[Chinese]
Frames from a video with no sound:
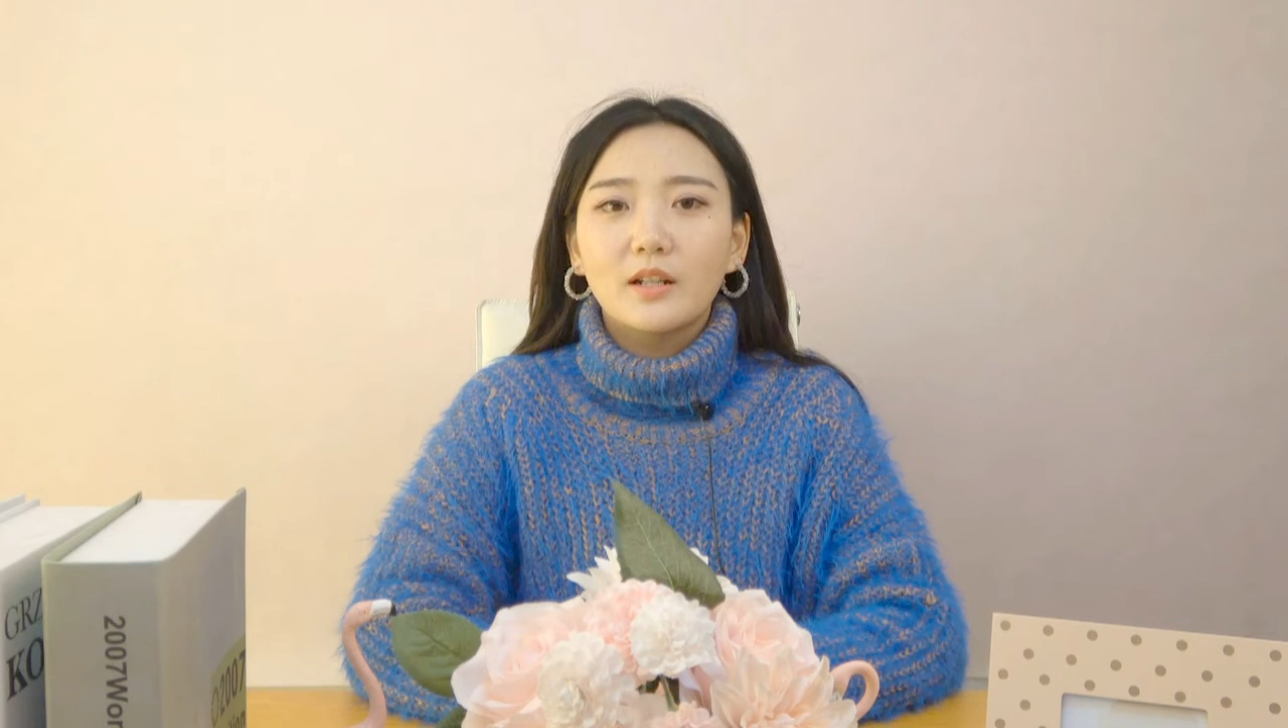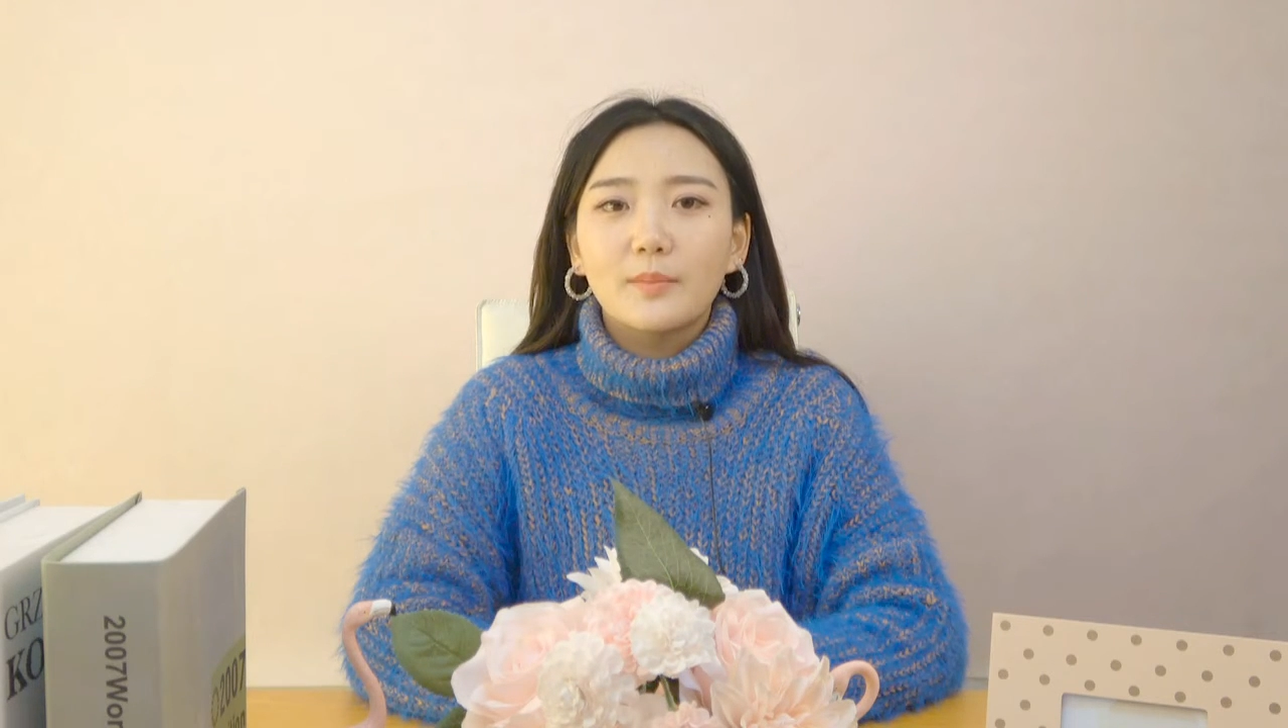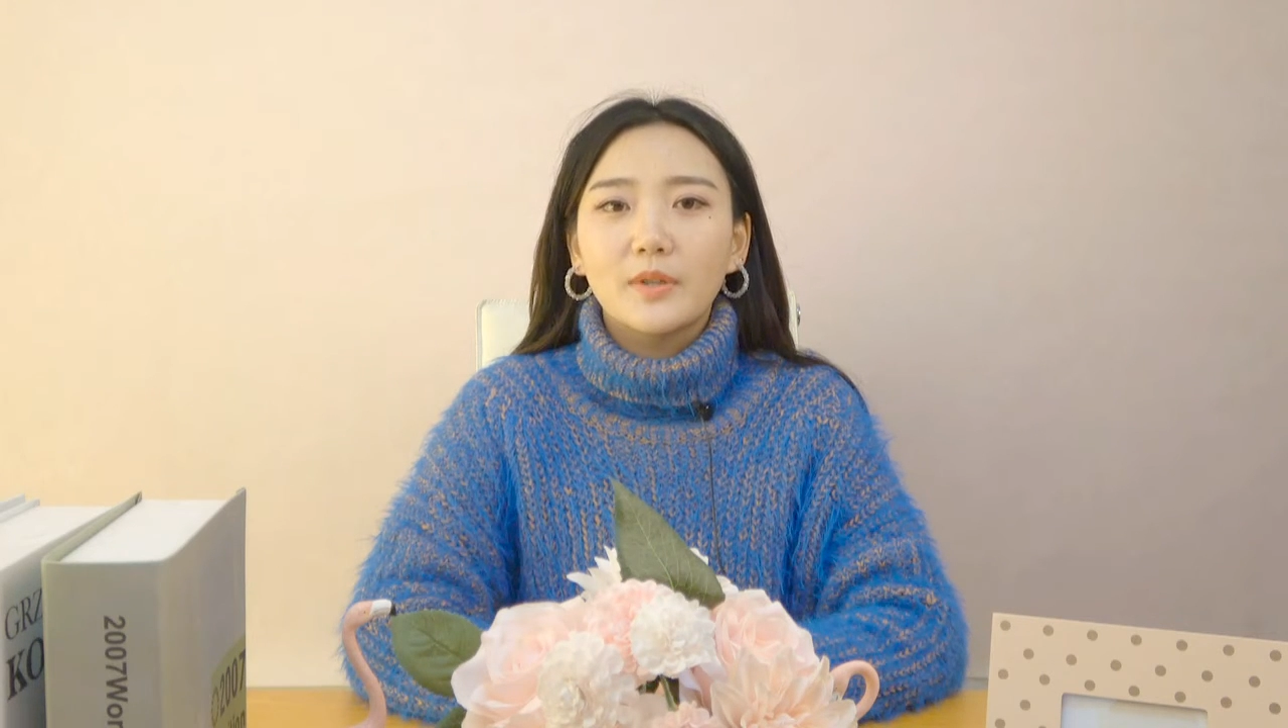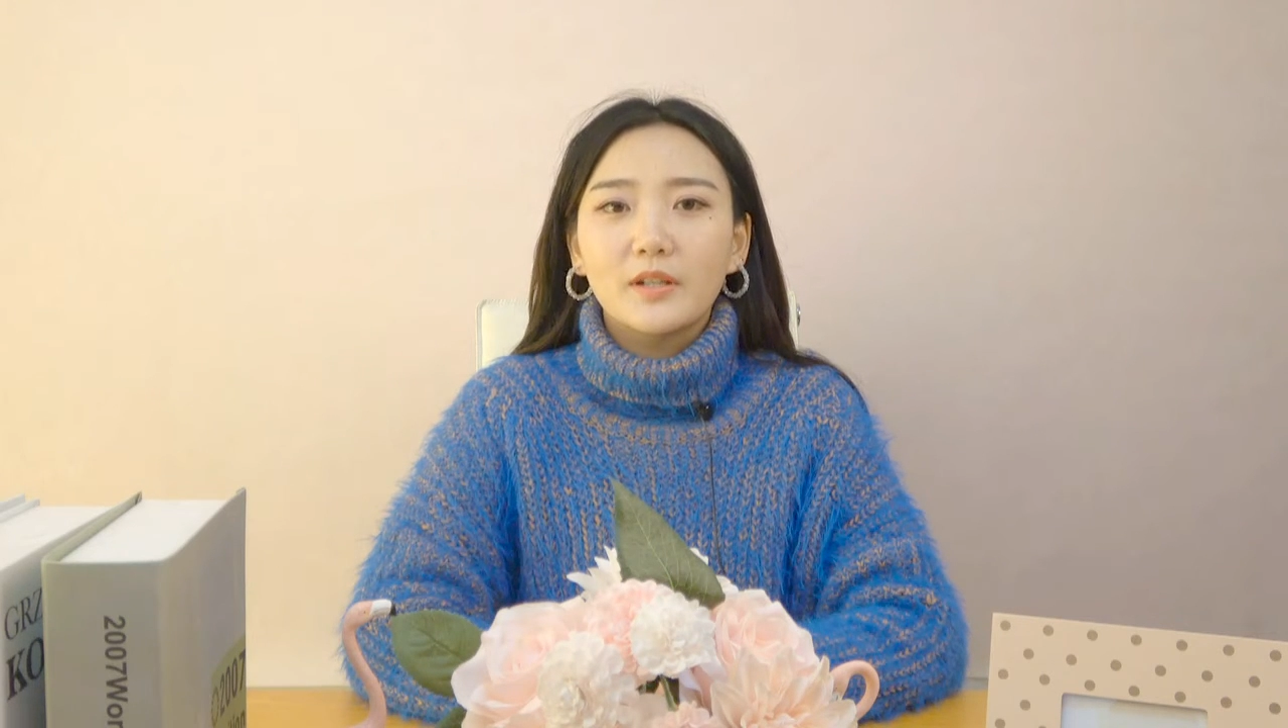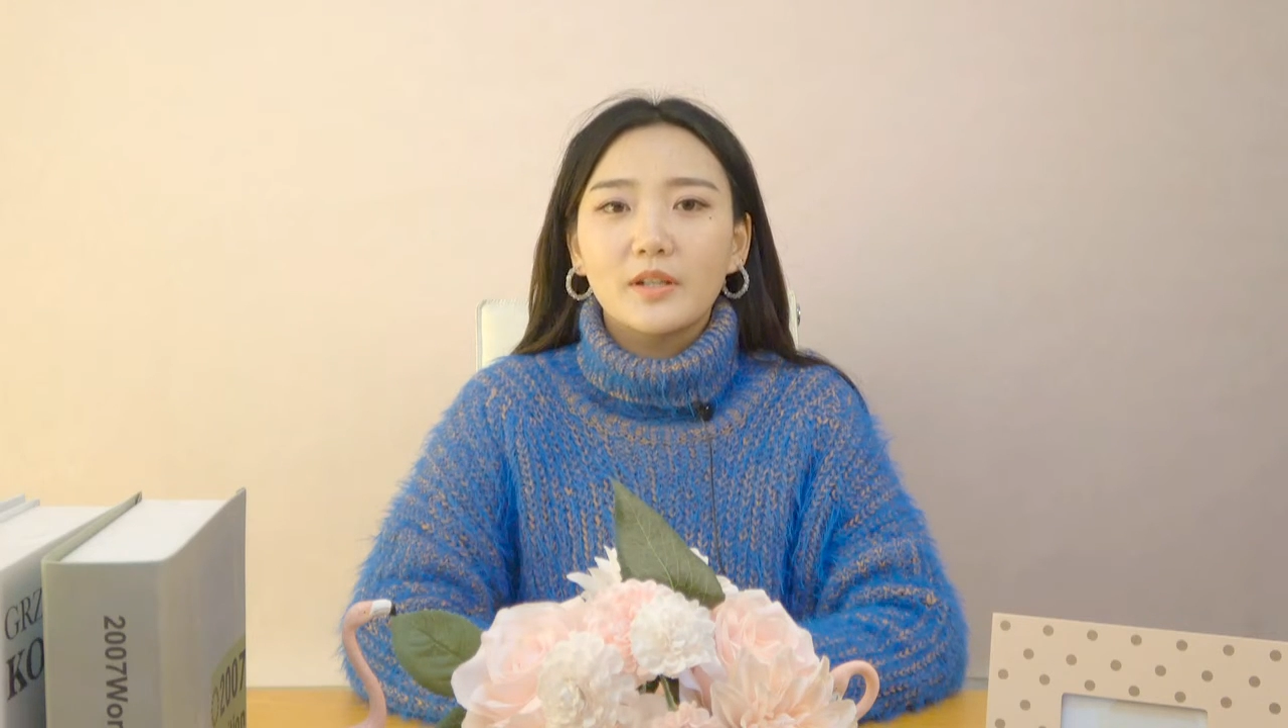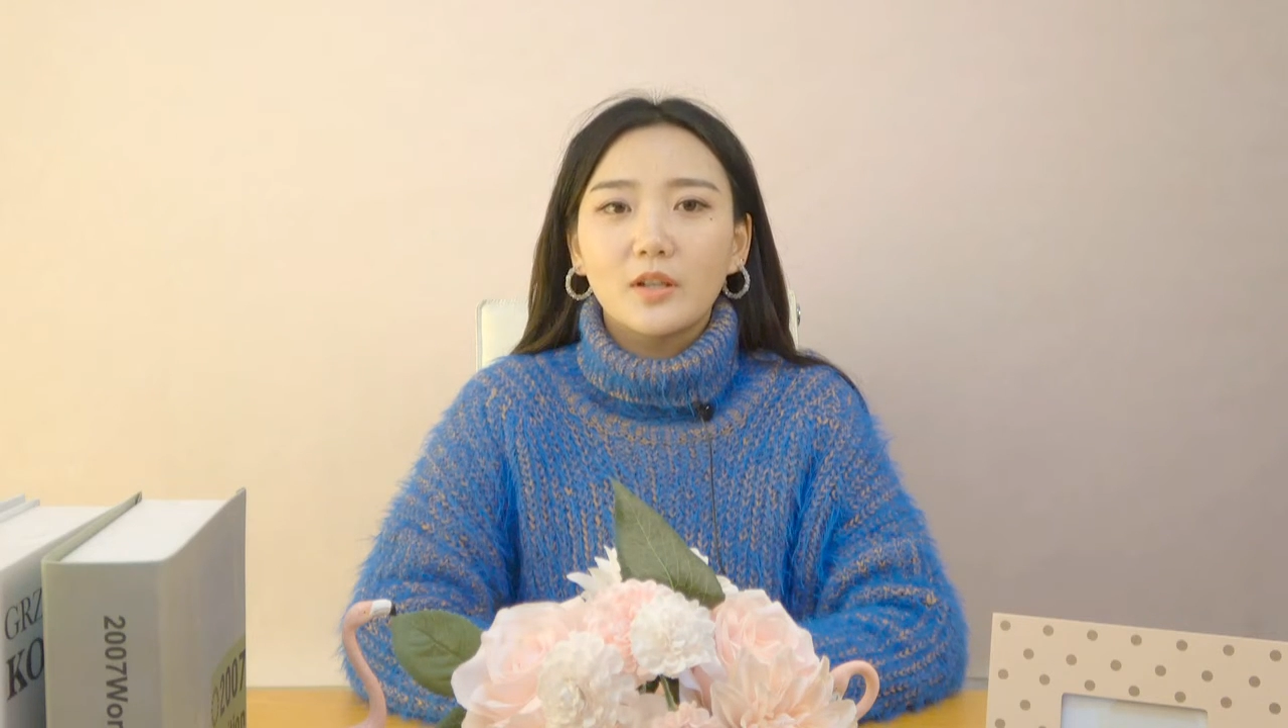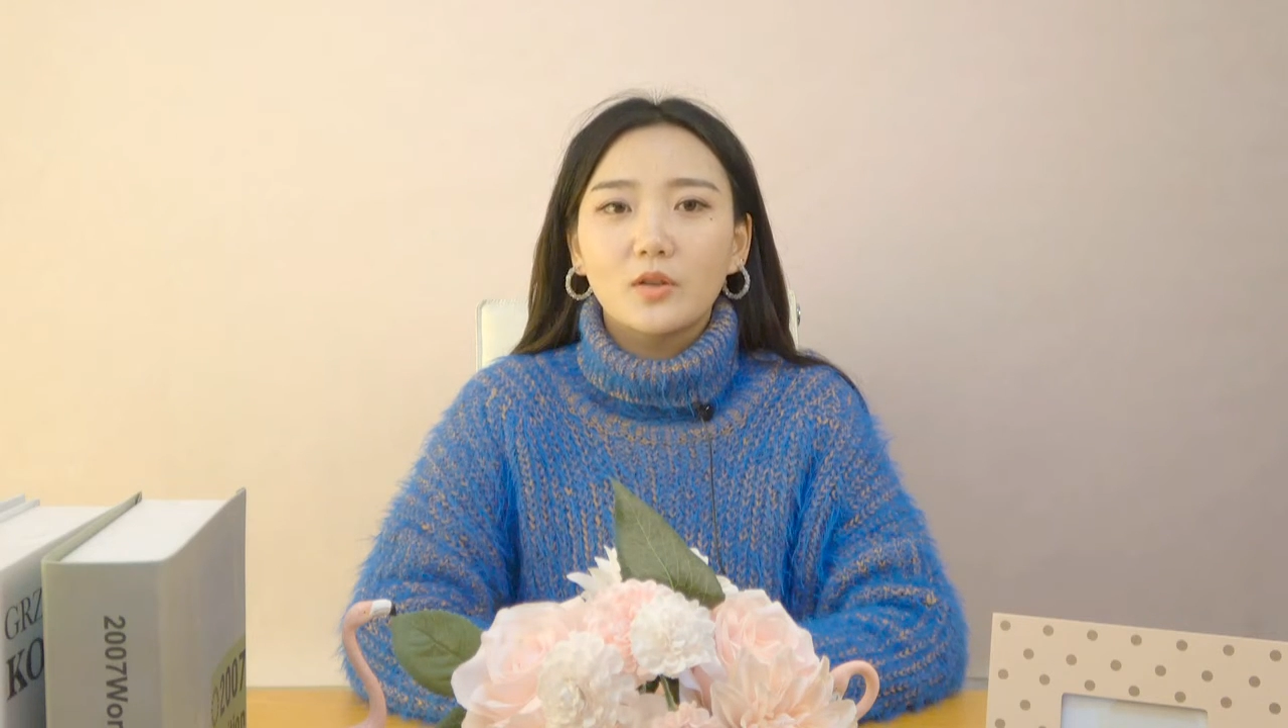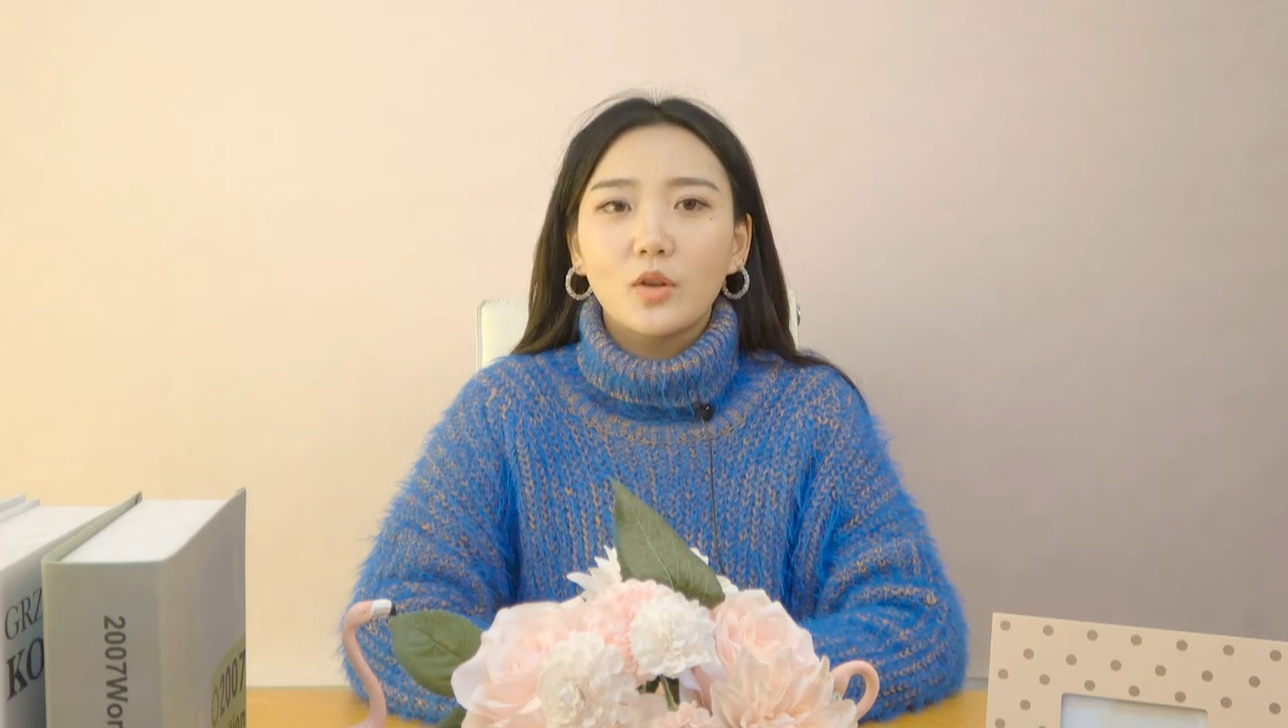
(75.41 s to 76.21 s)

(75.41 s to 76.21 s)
的脾气